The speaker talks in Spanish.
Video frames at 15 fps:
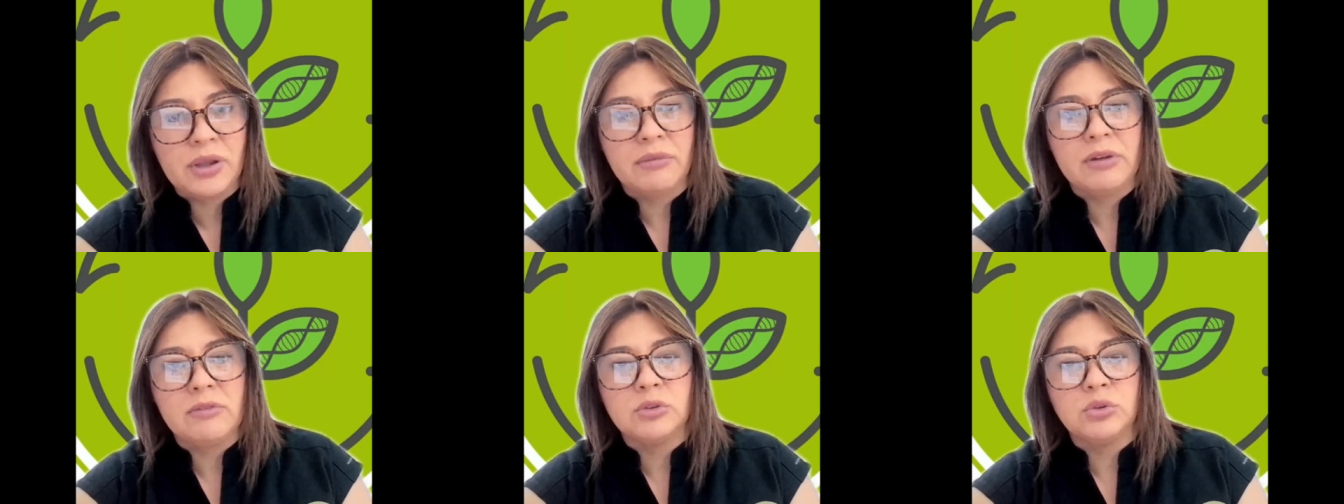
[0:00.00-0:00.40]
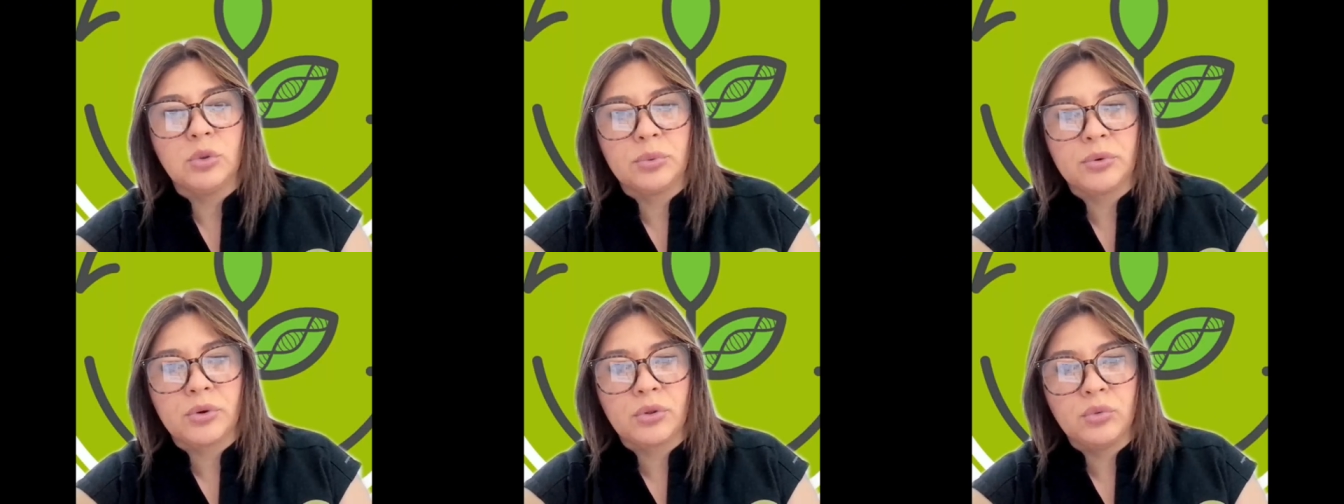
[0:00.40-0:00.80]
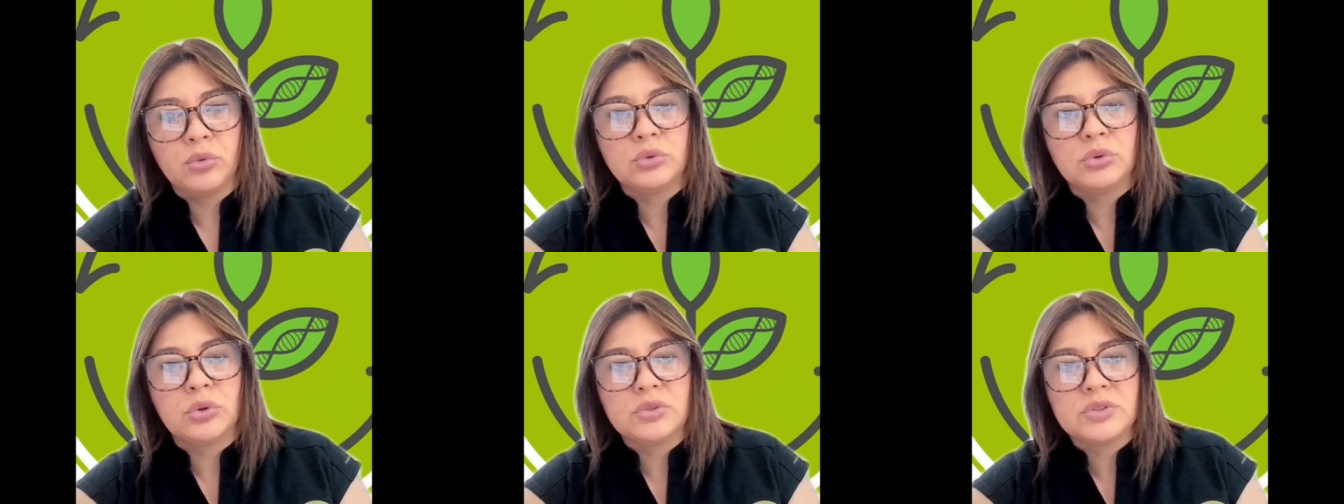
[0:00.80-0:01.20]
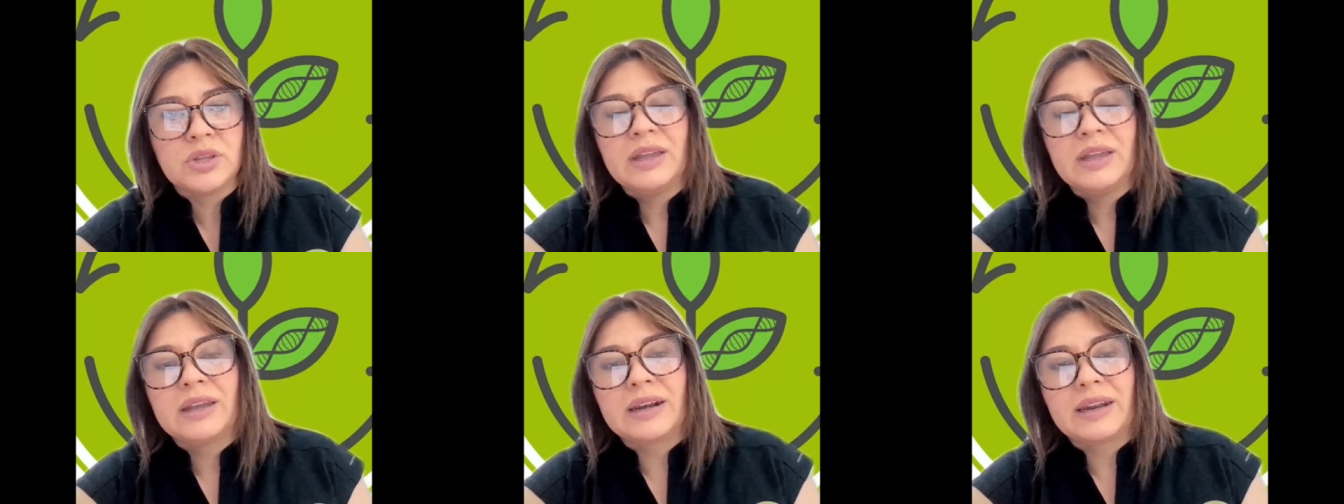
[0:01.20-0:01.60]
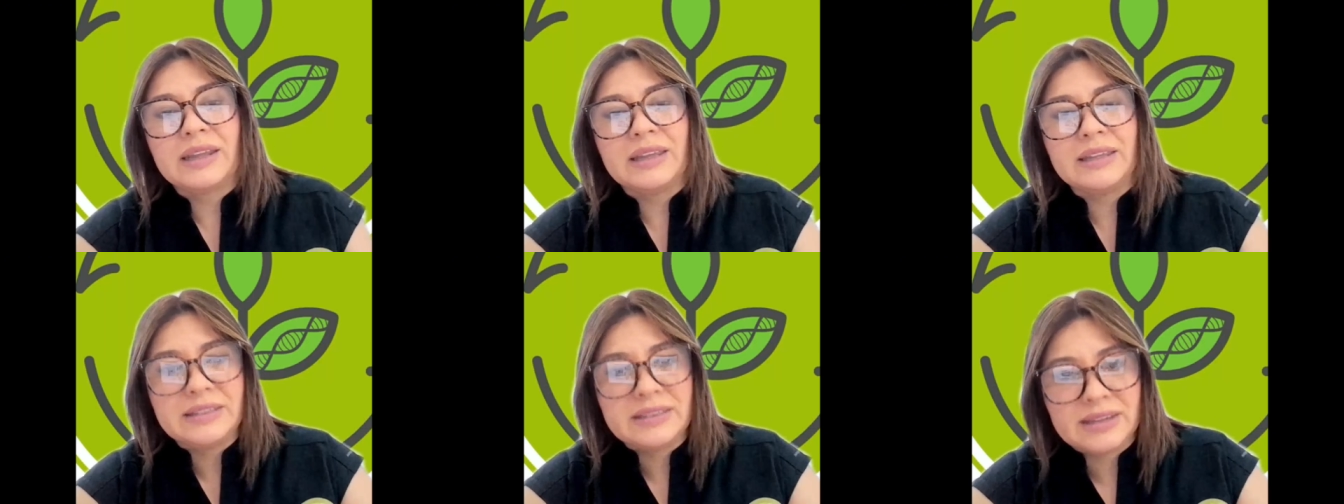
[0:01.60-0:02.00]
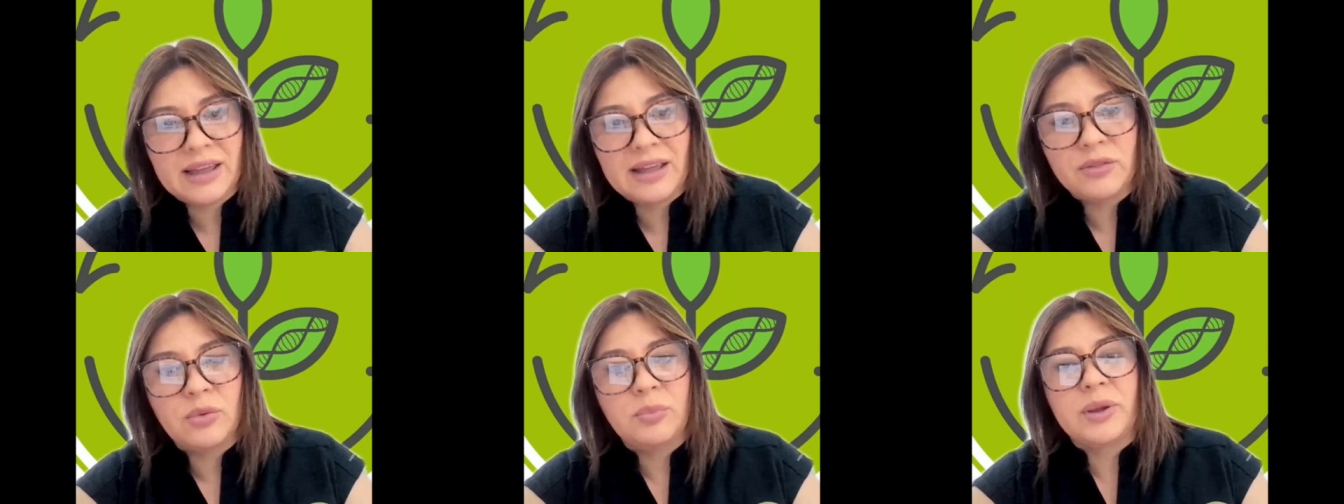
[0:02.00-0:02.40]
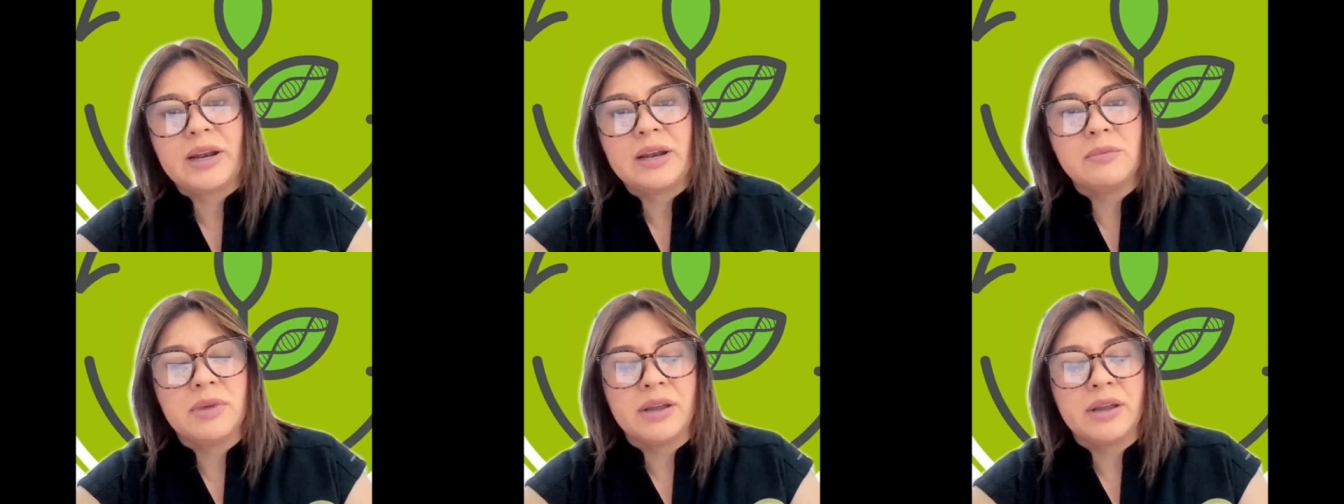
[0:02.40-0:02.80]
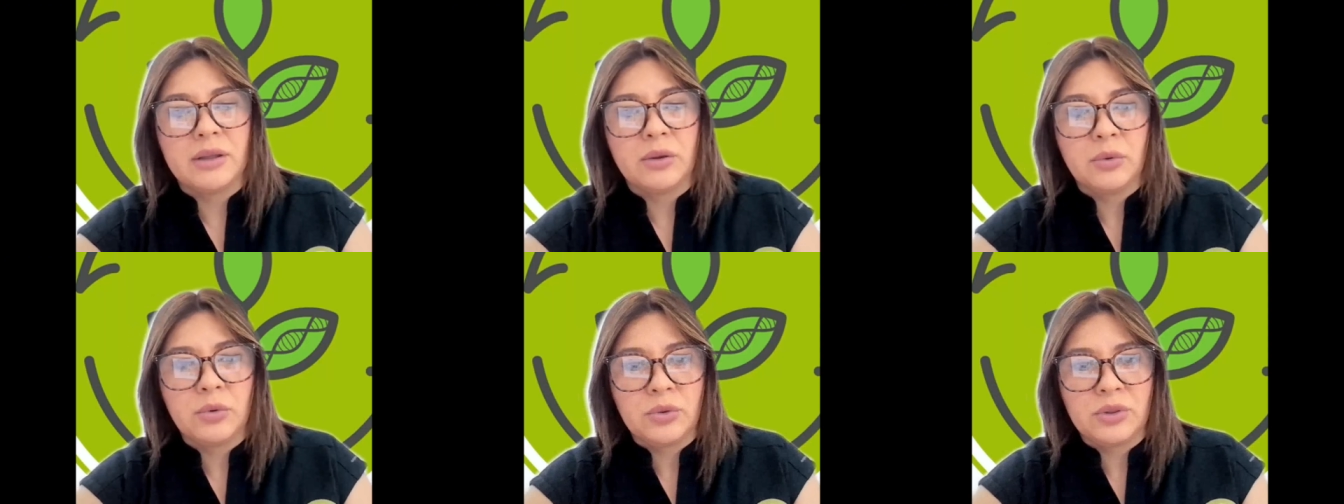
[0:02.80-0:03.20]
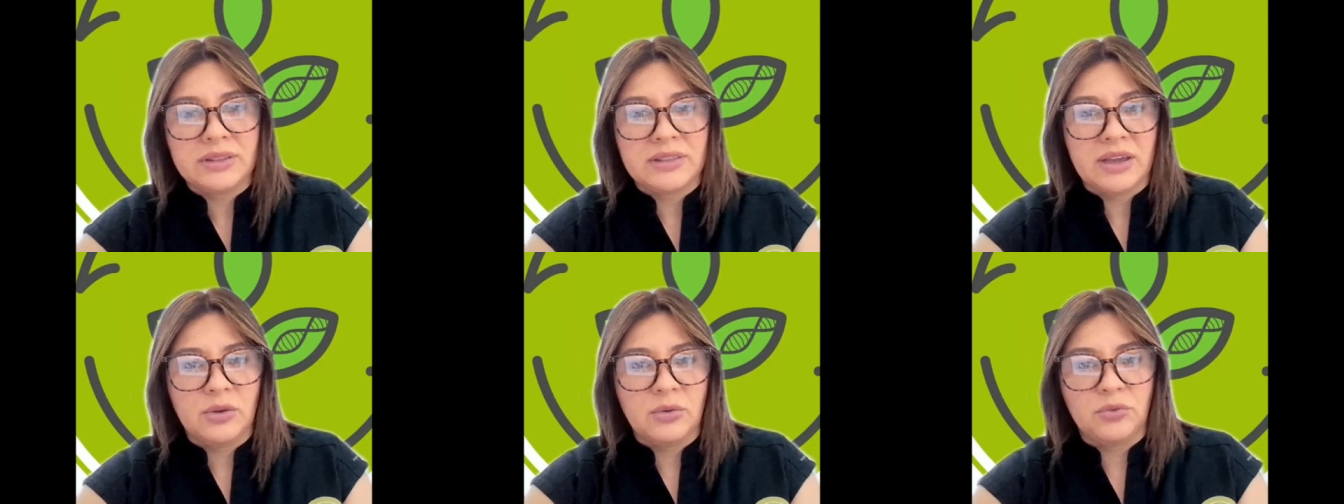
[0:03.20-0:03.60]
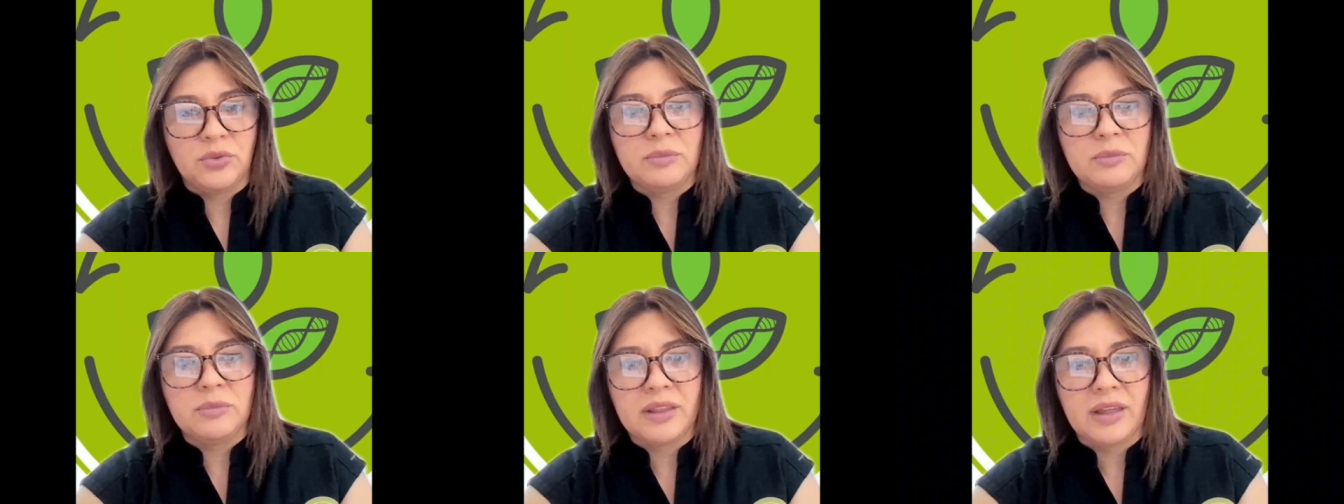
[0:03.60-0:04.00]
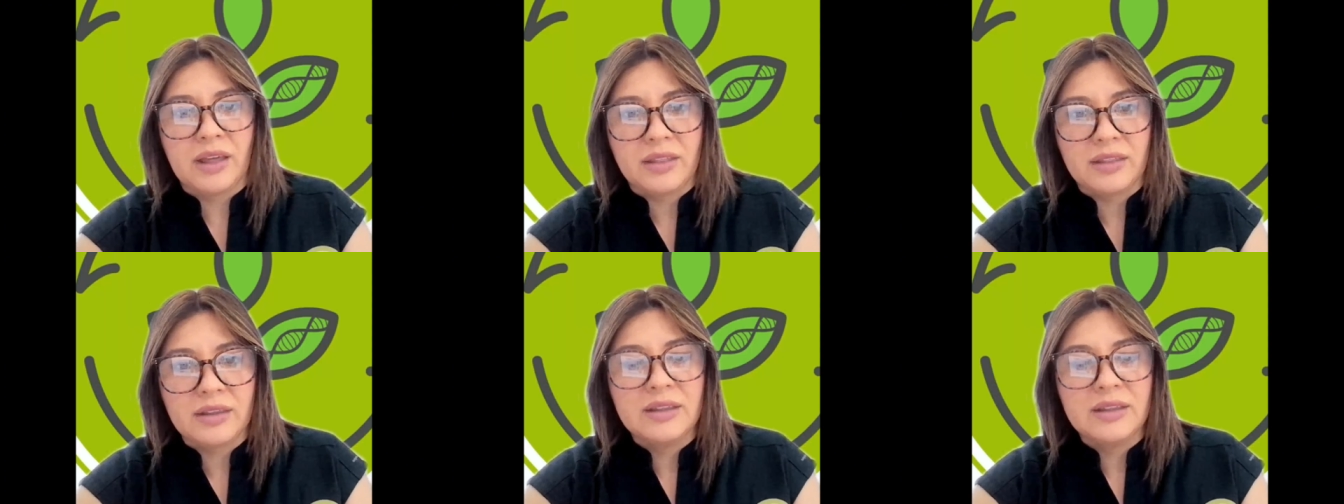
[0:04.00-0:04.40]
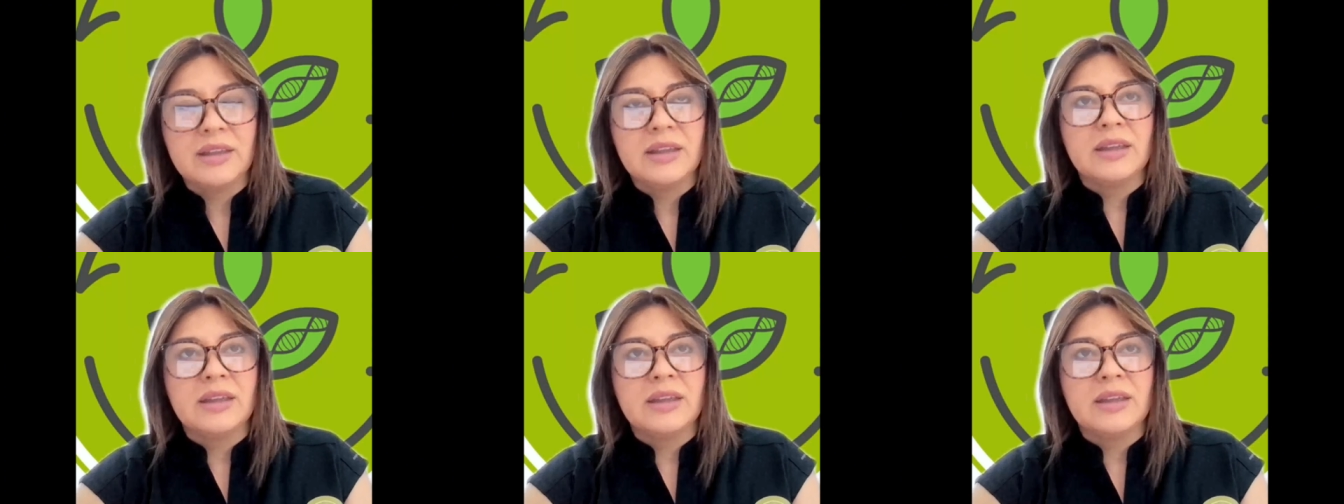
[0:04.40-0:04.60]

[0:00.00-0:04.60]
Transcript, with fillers: evaluando productos registrados para el manejo de estas enfermedades,